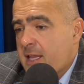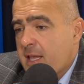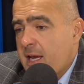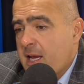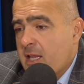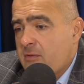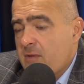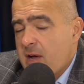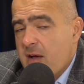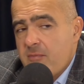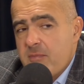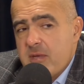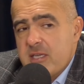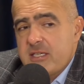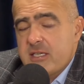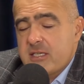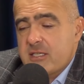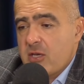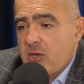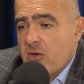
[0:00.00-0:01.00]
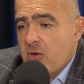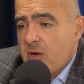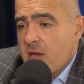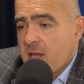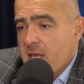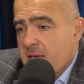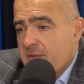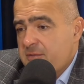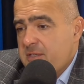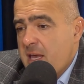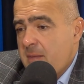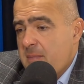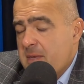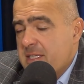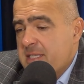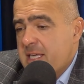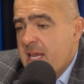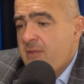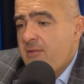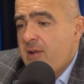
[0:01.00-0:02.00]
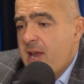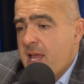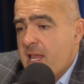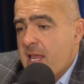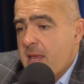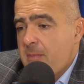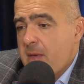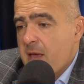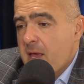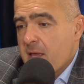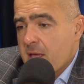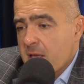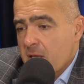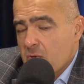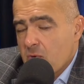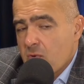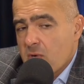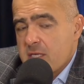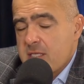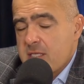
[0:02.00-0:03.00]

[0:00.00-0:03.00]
это Литва вместе с ее всеми заявлениями. Ну,